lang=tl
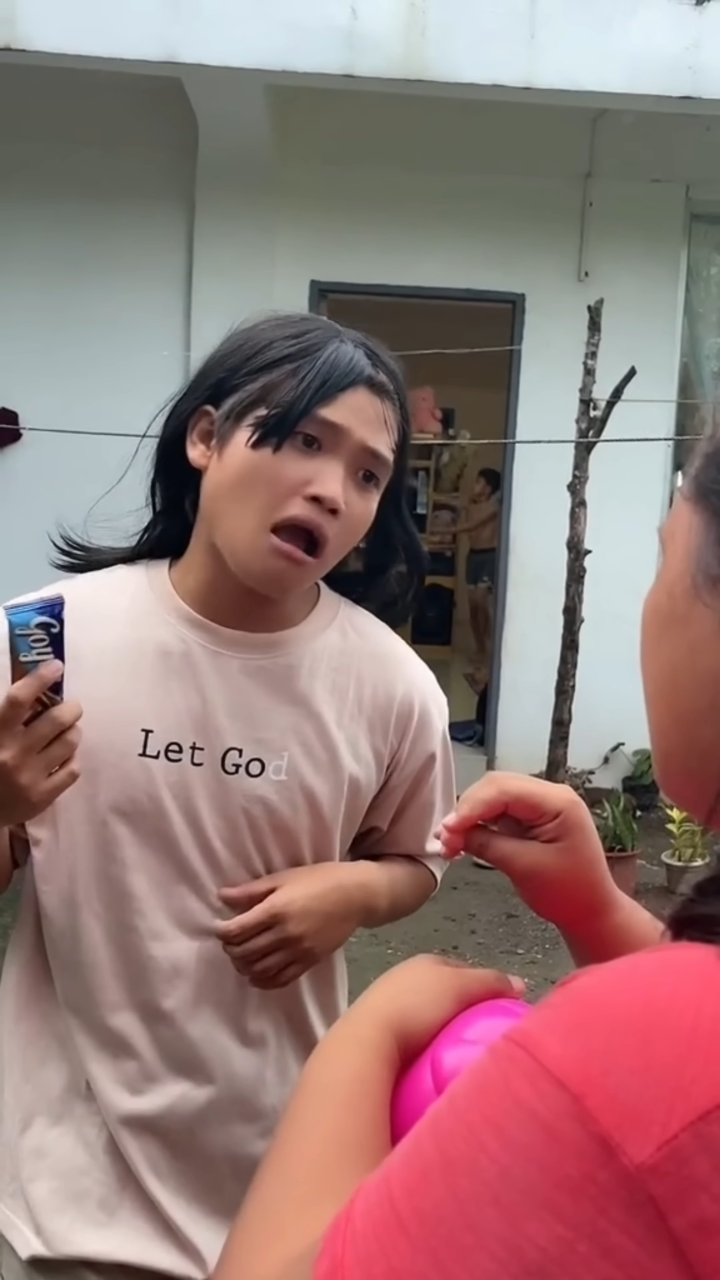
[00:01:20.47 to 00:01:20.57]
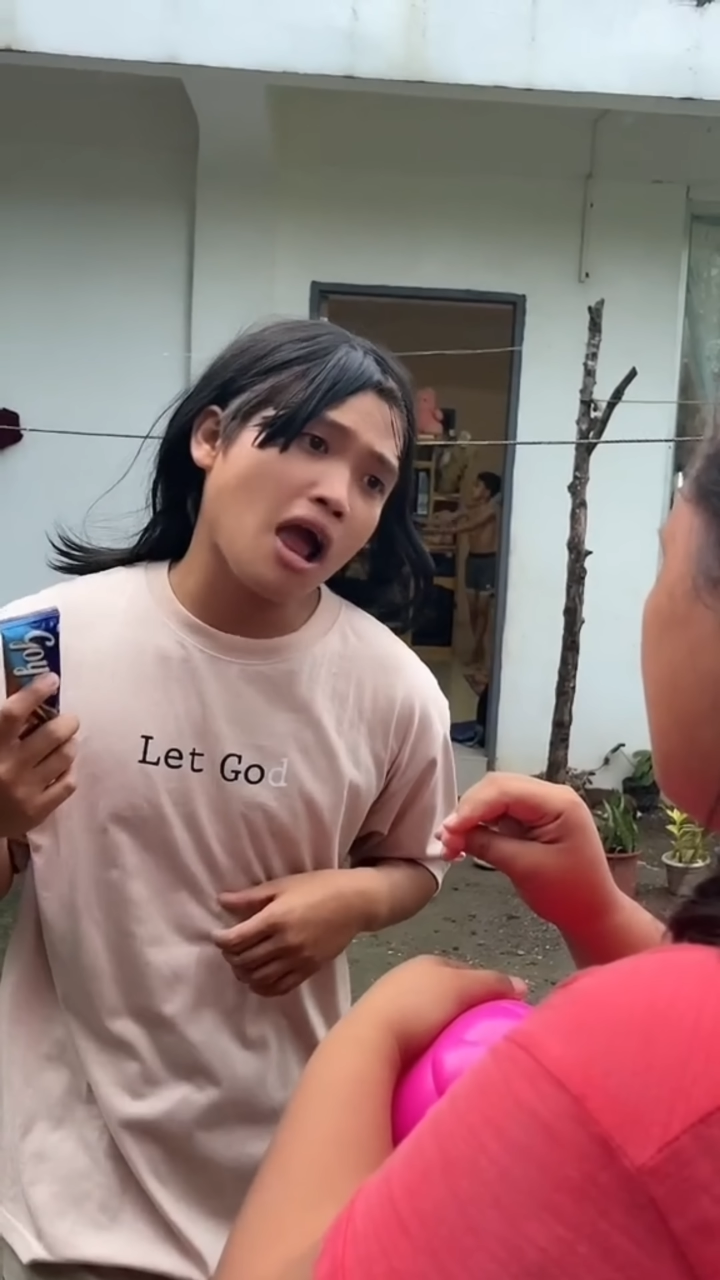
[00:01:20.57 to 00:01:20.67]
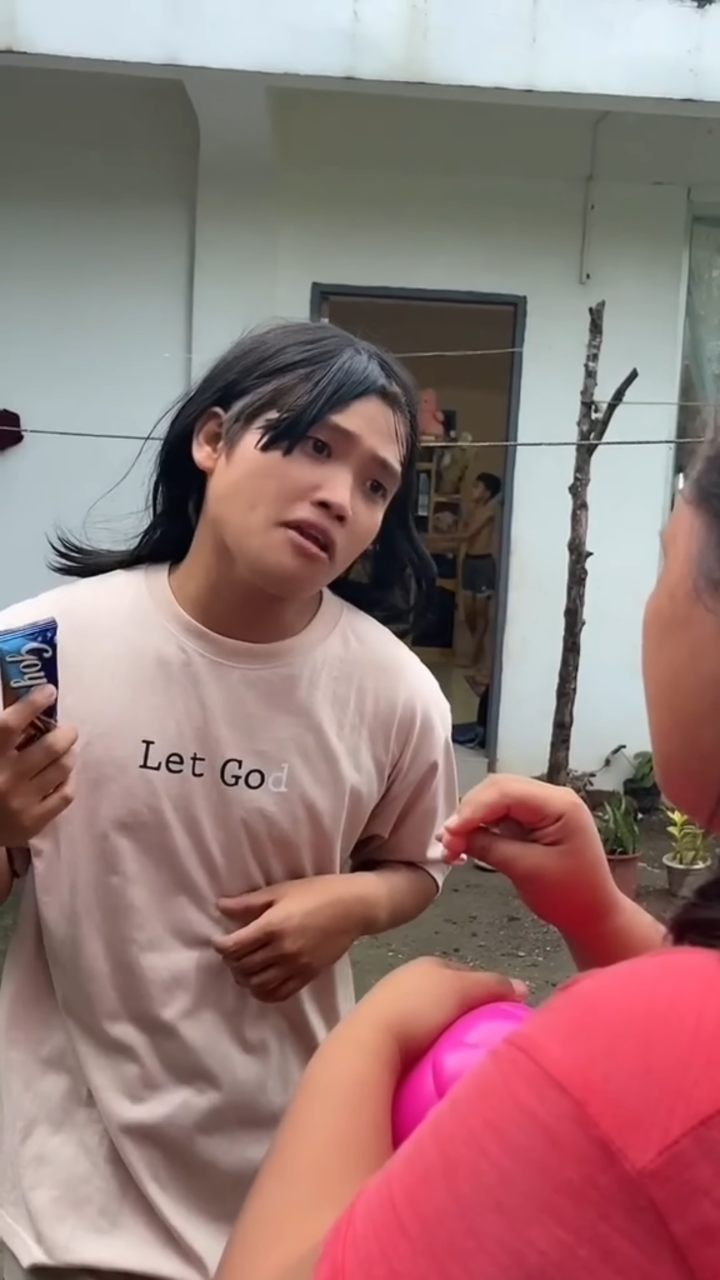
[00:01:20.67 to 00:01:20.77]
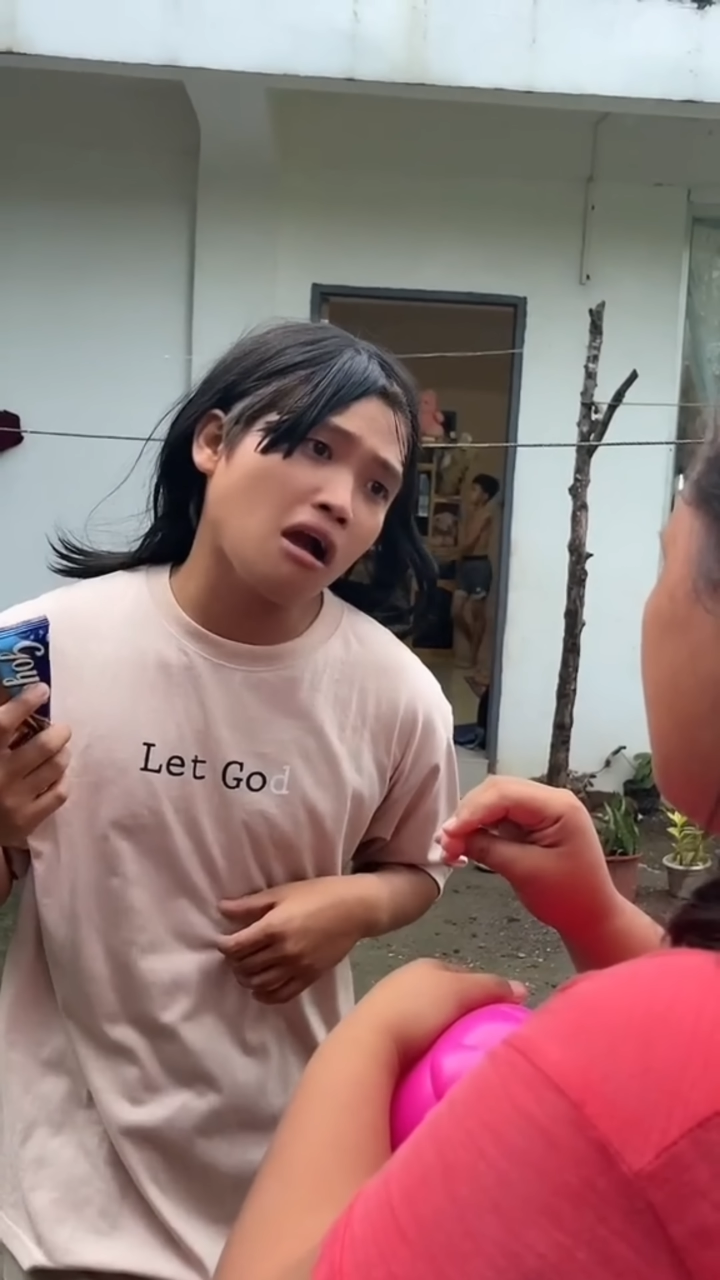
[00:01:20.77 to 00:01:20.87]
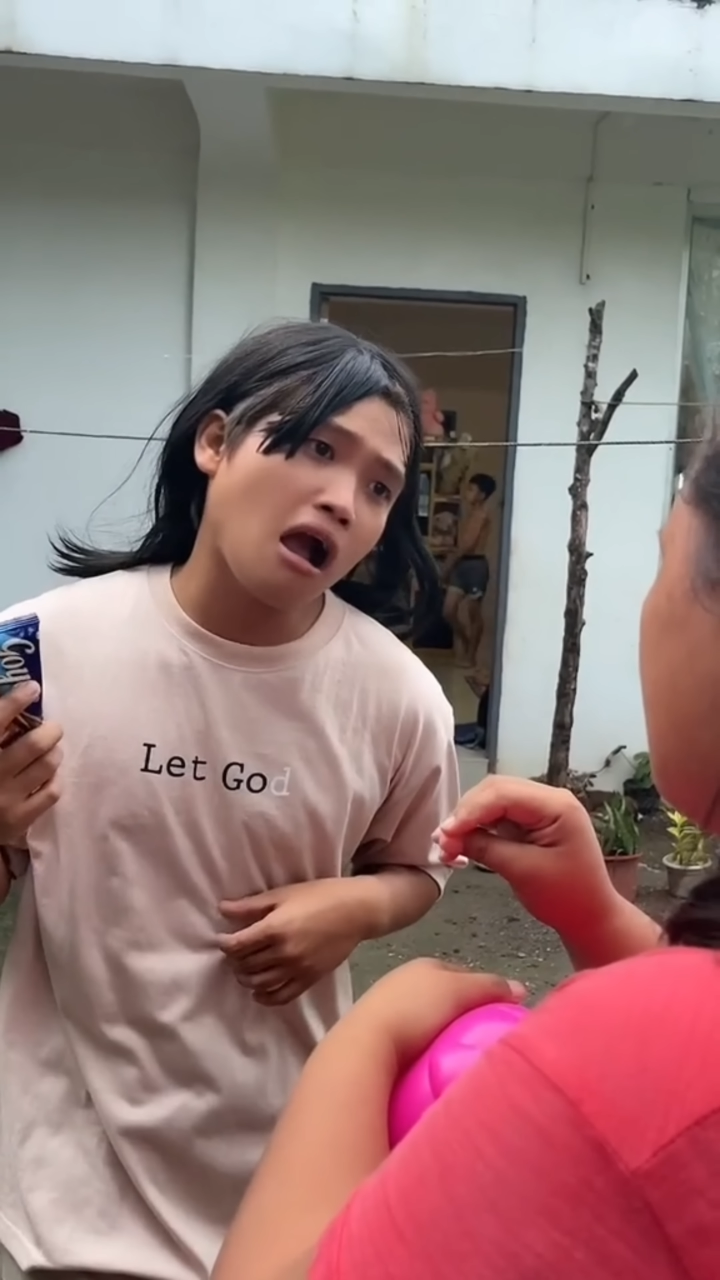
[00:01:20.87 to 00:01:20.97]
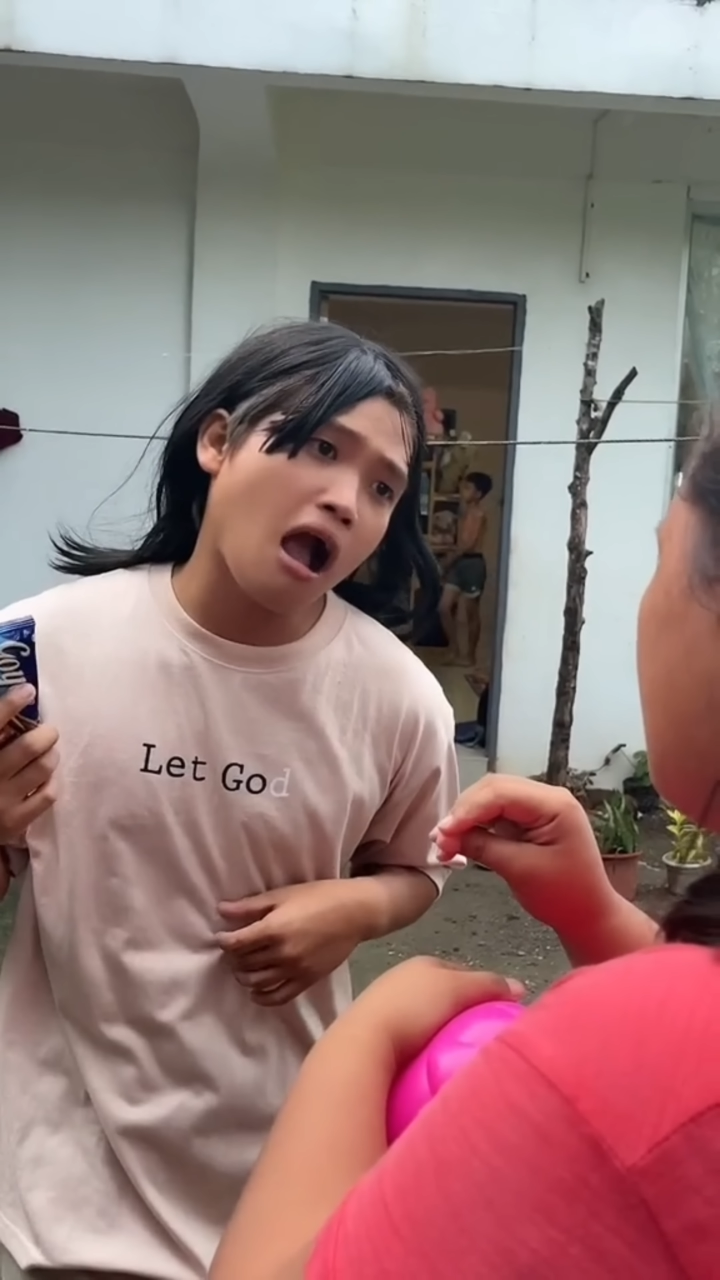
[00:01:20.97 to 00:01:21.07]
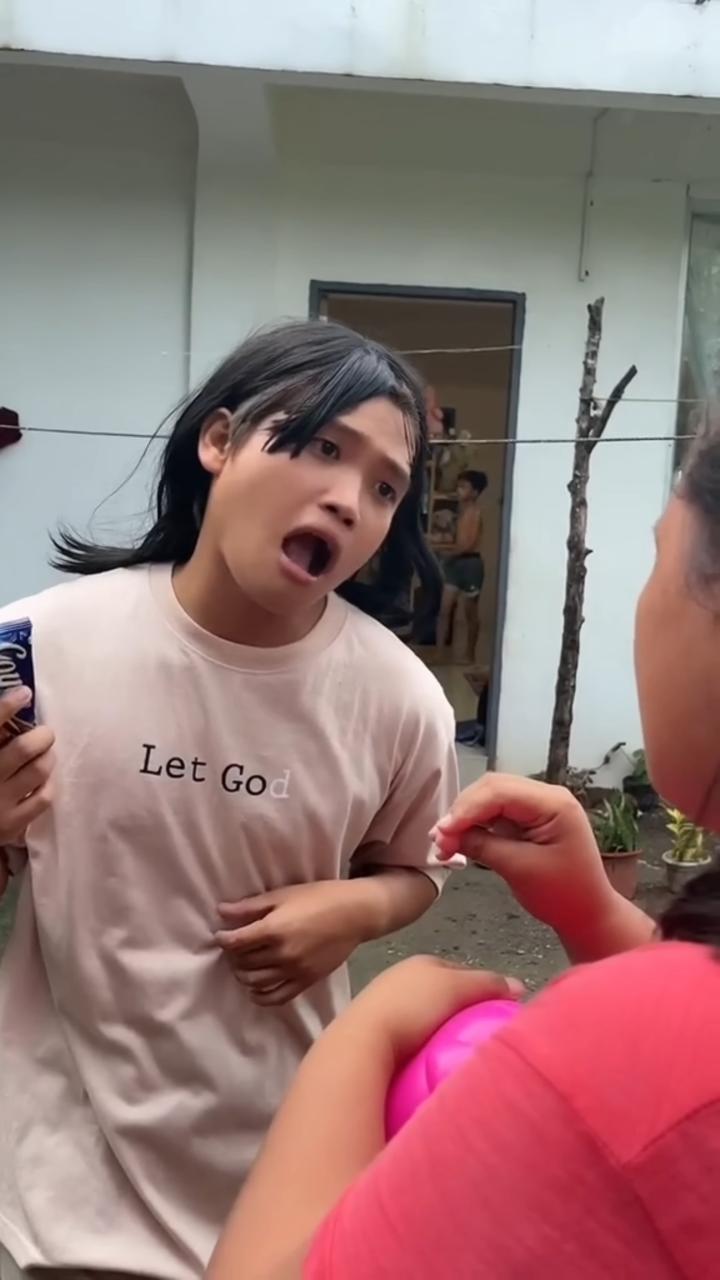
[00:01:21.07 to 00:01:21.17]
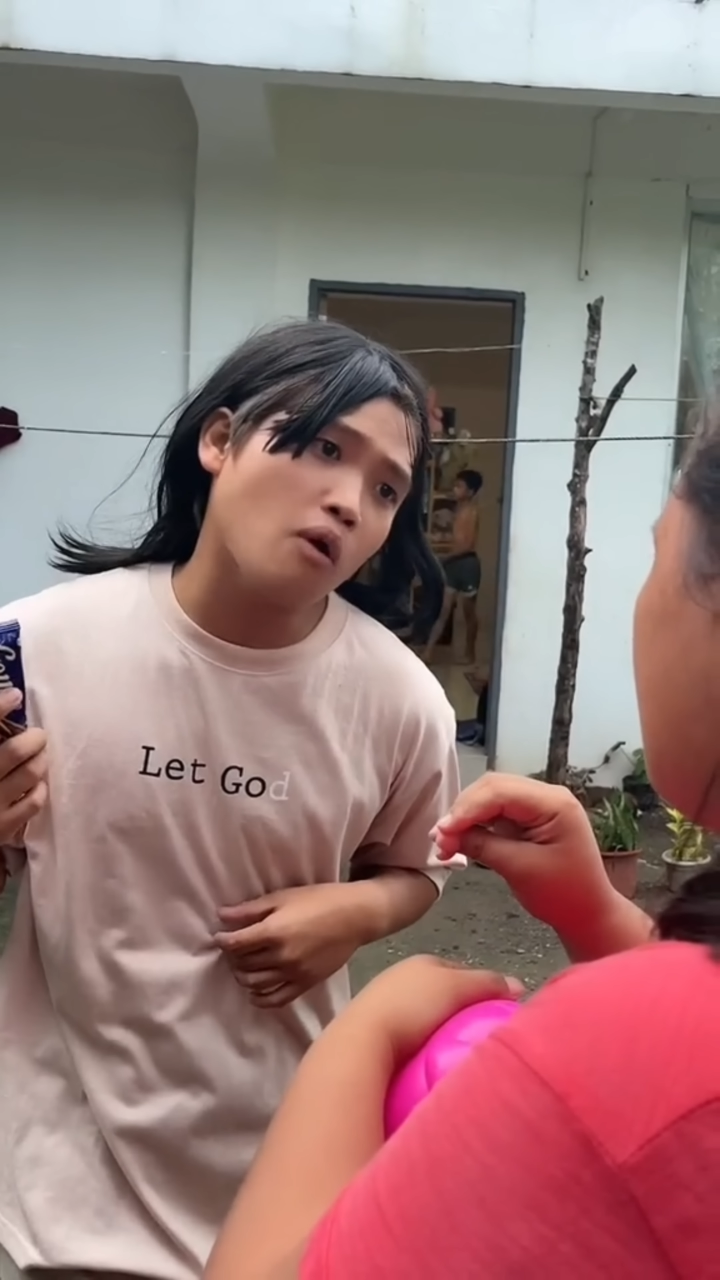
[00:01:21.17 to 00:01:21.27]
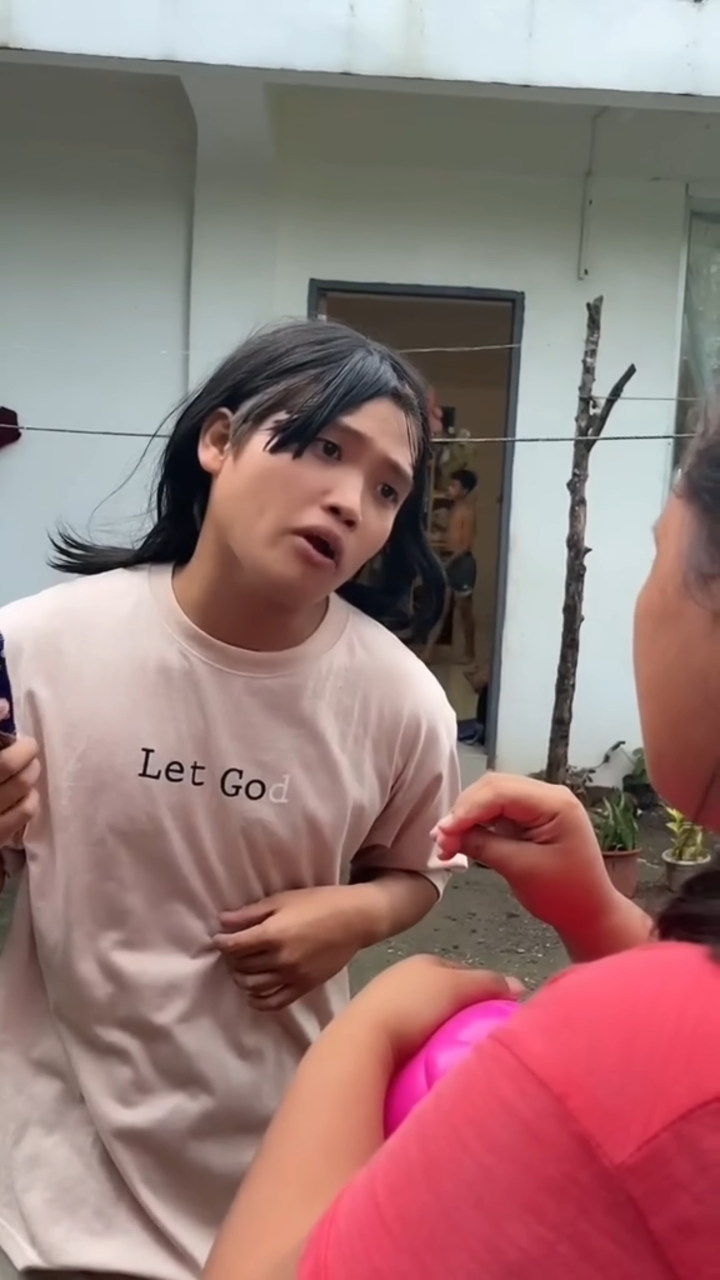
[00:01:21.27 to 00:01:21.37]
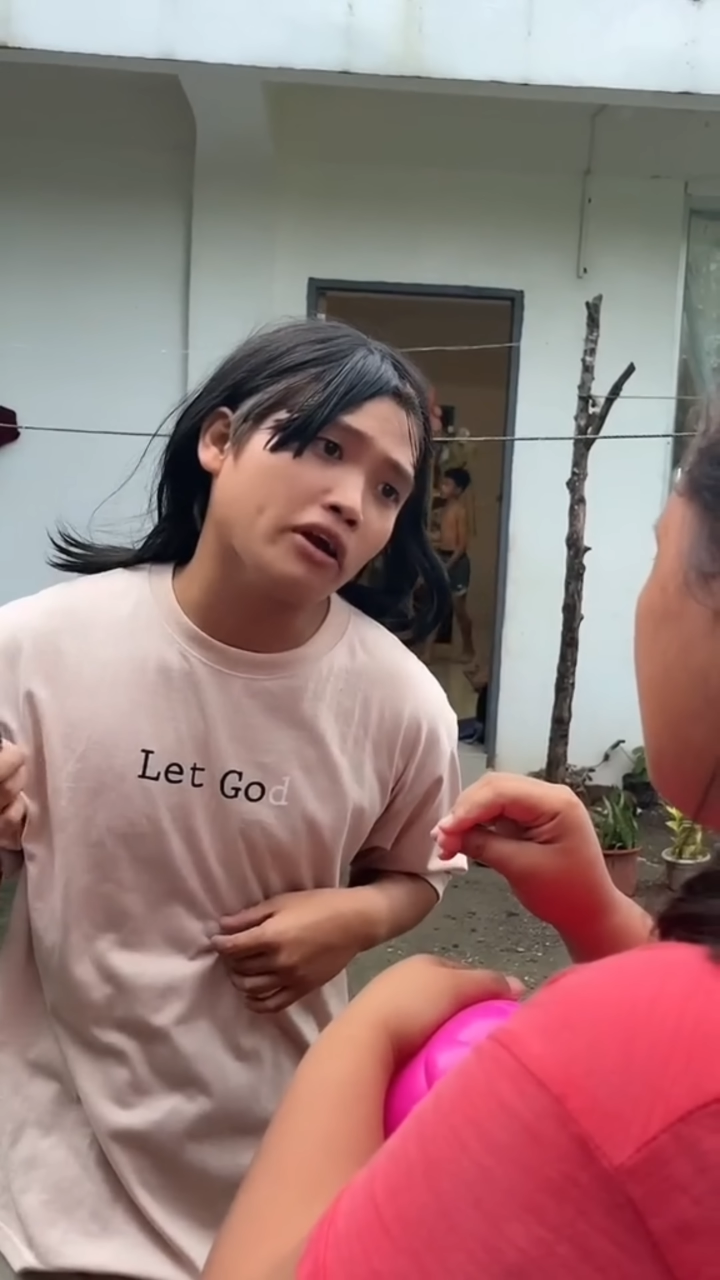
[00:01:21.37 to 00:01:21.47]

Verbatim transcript: nangaaway